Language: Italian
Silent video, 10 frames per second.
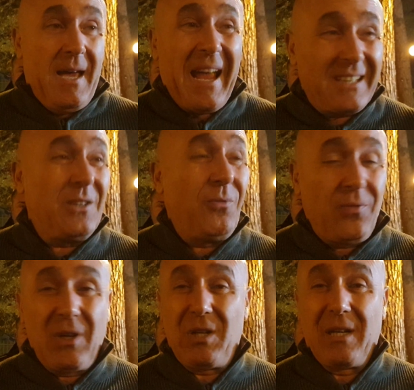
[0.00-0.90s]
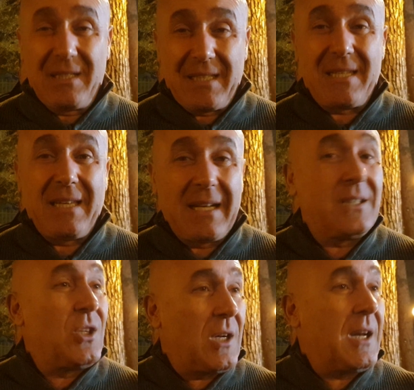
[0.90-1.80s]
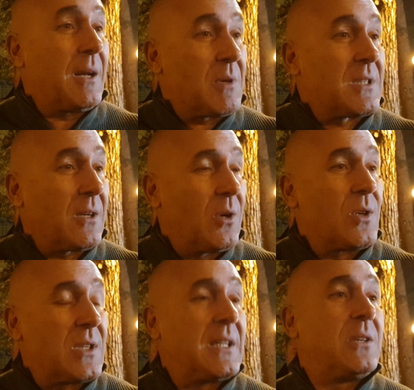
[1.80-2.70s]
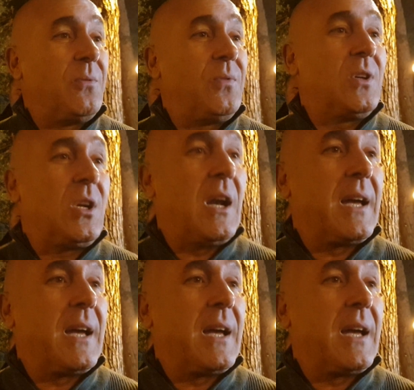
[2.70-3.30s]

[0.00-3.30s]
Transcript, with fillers: è difficile stasera digerire questa cosa ed è difficile